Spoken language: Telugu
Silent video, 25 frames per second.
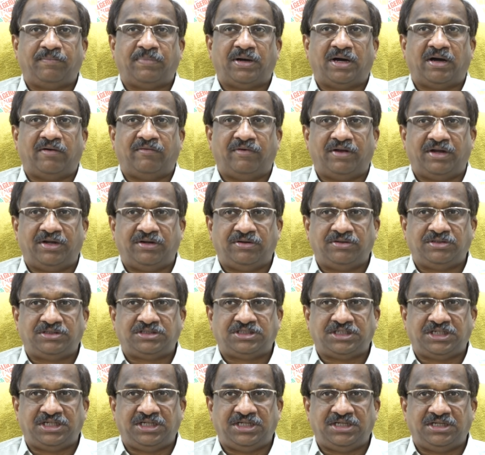భావన
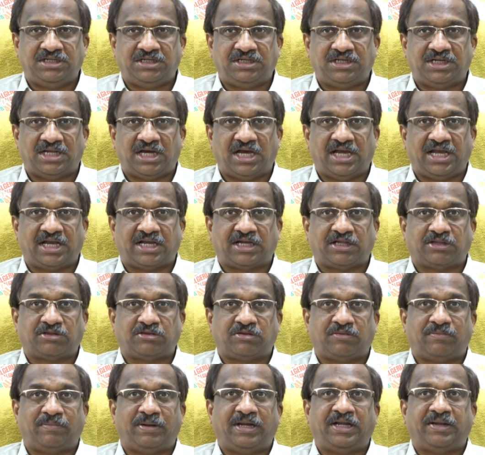నుంచి
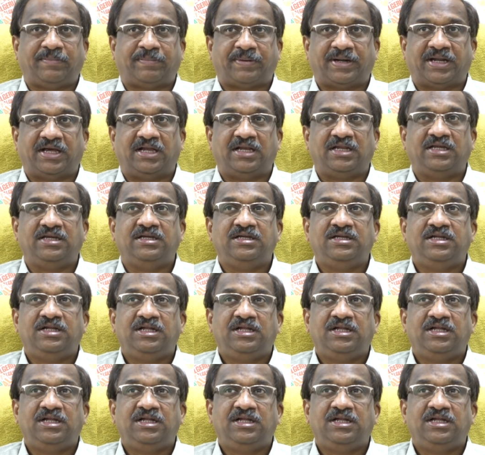నాయకత్వం బయటపడాలి